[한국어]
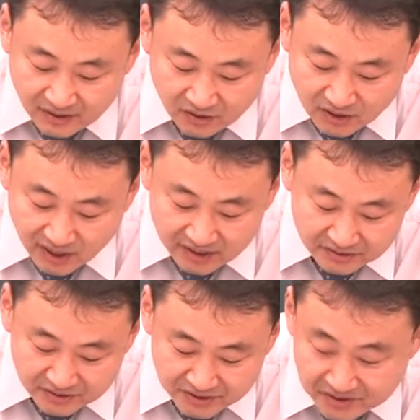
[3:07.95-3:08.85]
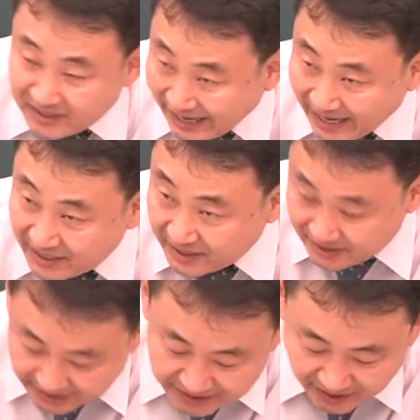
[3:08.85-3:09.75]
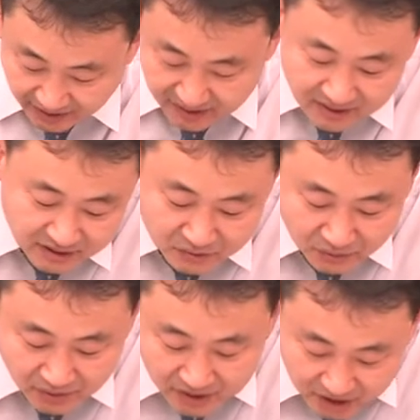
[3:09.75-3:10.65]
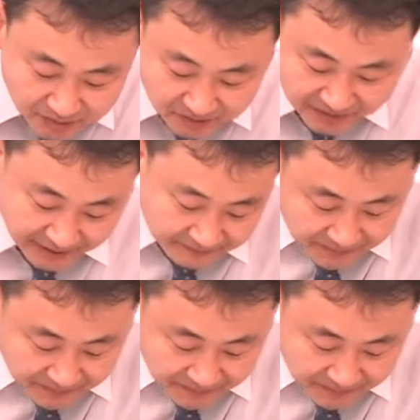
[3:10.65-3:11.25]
허가하여서는 아니 된다. 그리고 2번입니다.